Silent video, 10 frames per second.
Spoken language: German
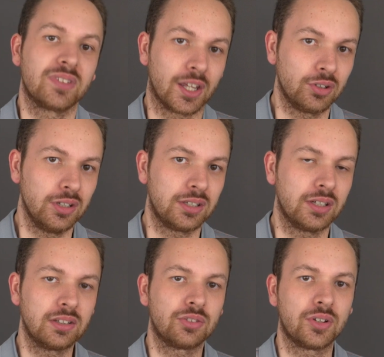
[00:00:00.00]
Natürlich
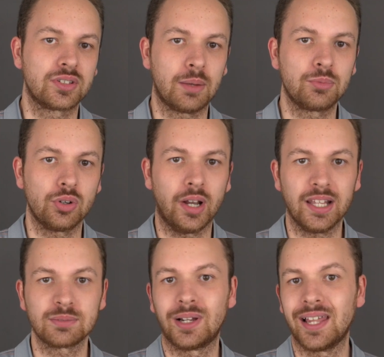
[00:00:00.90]
ist es von Samsung
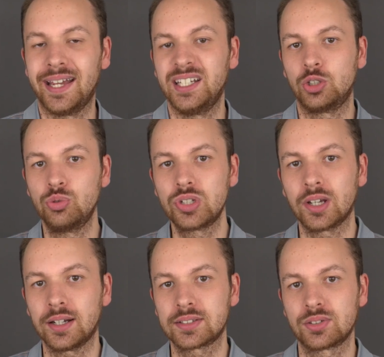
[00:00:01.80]
erstmal eine
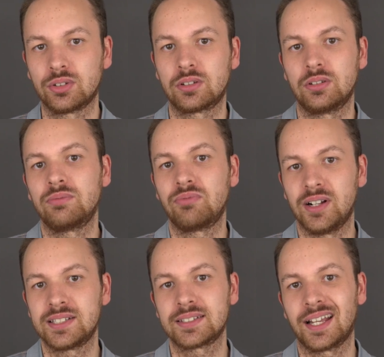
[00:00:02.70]
gute Aktion,
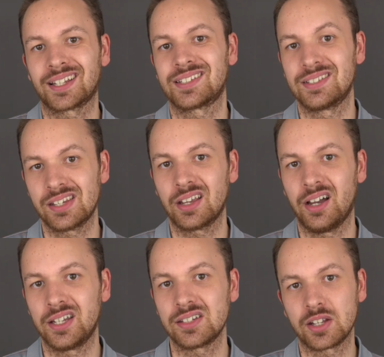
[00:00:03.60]
weil es zeigt, dass die
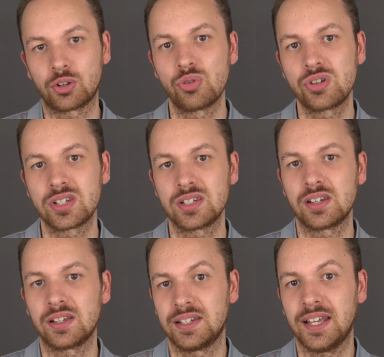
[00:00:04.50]
Sicherheit der
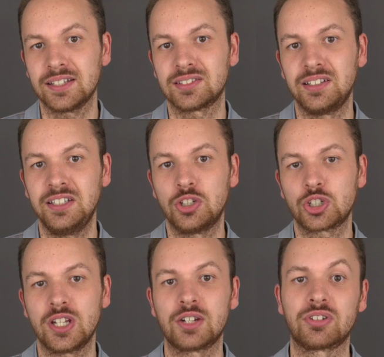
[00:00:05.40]
Kunden in erster Linie
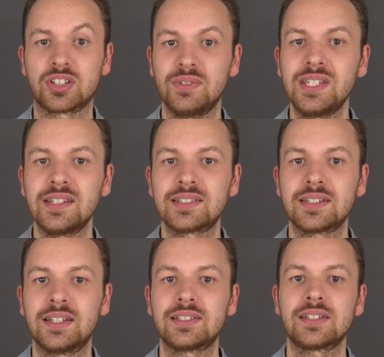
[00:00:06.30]
steht und das
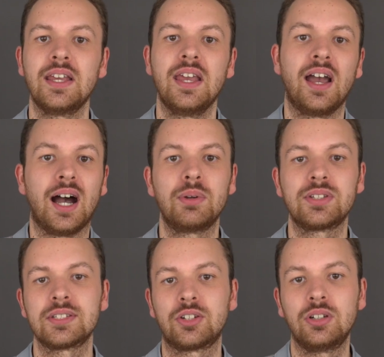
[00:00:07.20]
Wichtigste ist. Aber es
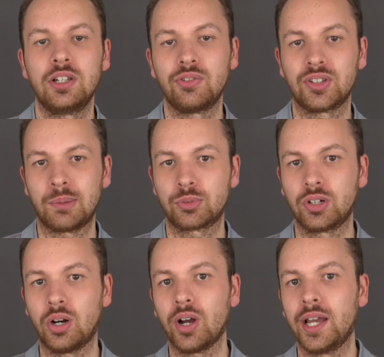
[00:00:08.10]
ist natürlich für
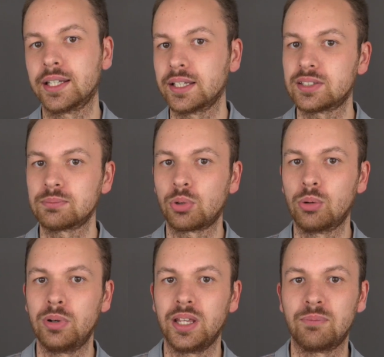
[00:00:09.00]
Samsung auch ein
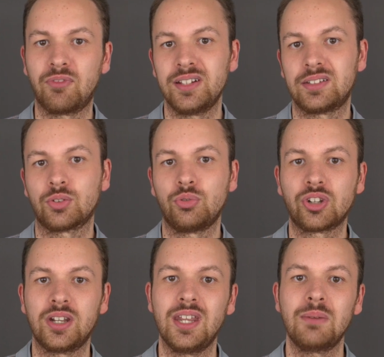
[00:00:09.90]
Riesenproblem, weil sich das
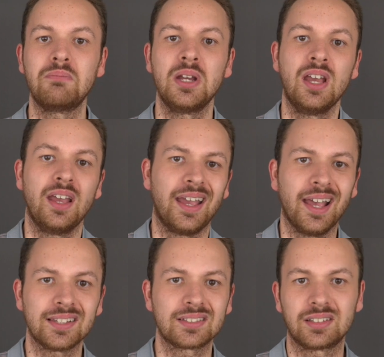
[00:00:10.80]
Unternehmen
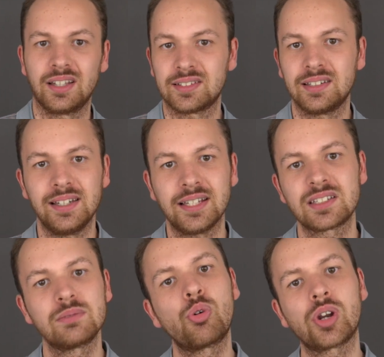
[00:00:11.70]
erst jetzt in den
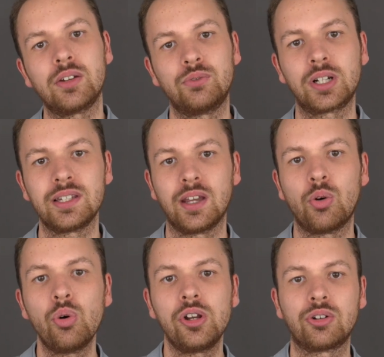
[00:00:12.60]
letzten Monaten wirklich
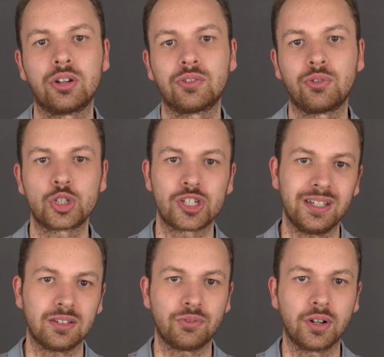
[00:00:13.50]
erholen konnte von
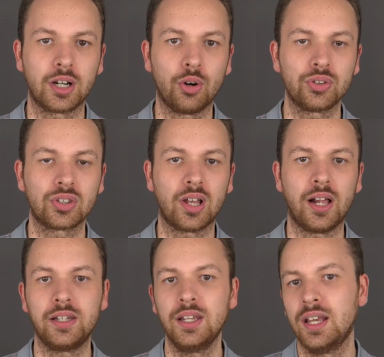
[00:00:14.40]
schlechten
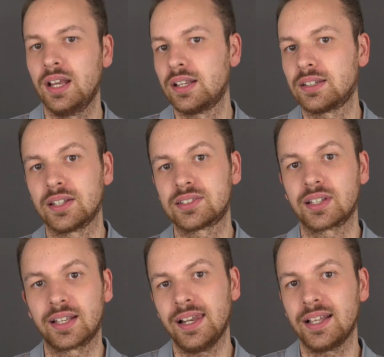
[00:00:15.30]
Verkaufszahlen.
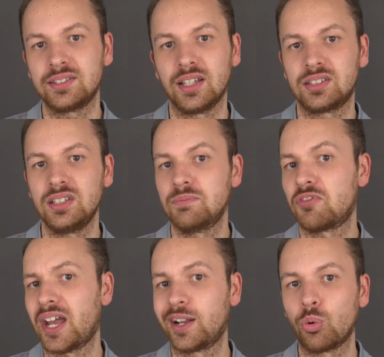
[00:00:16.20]
Das Galaxy S7
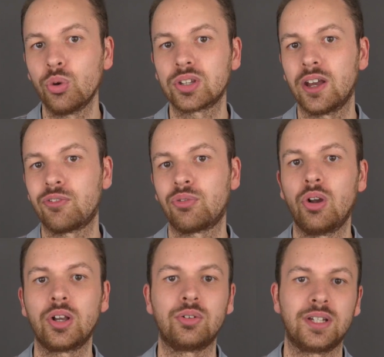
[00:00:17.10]
war ein großer
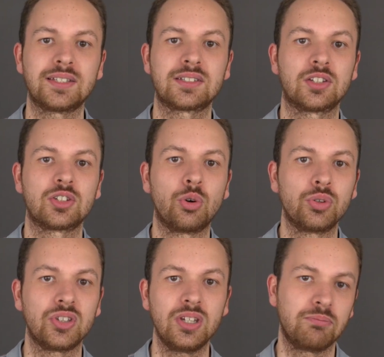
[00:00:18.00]
Erfolg und jetzt das
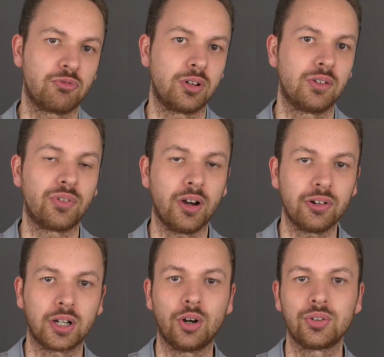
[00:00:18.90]
Note 7 von den
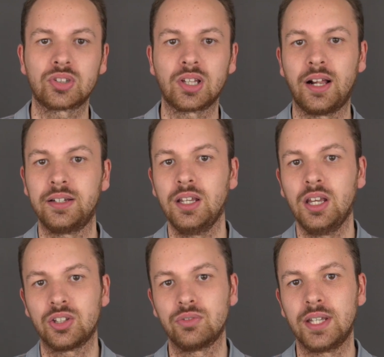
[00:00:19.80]
Vorverkaufszahlen
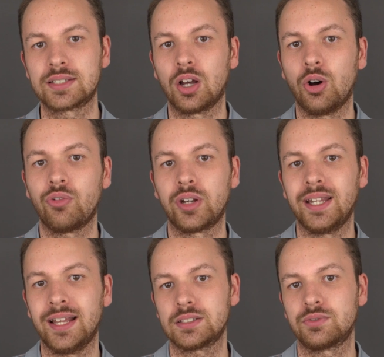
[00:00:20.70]
sowie jetzt auch von den
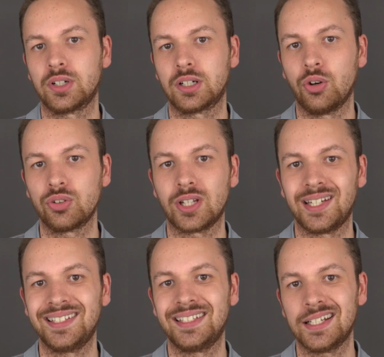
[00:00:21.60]
ersten
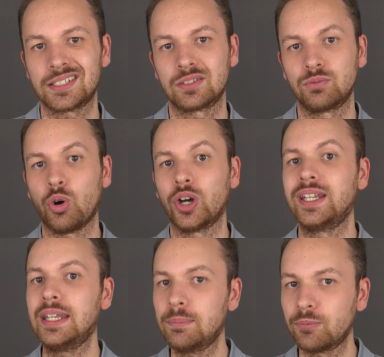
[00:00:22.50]
Verkaufszahlen in den letzten Wochen
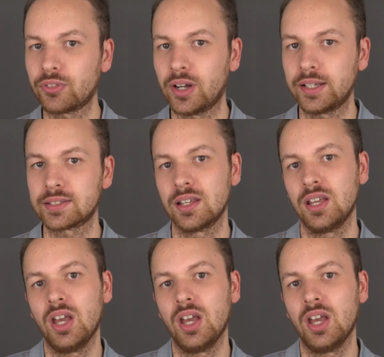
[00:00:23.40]
ebenfalls.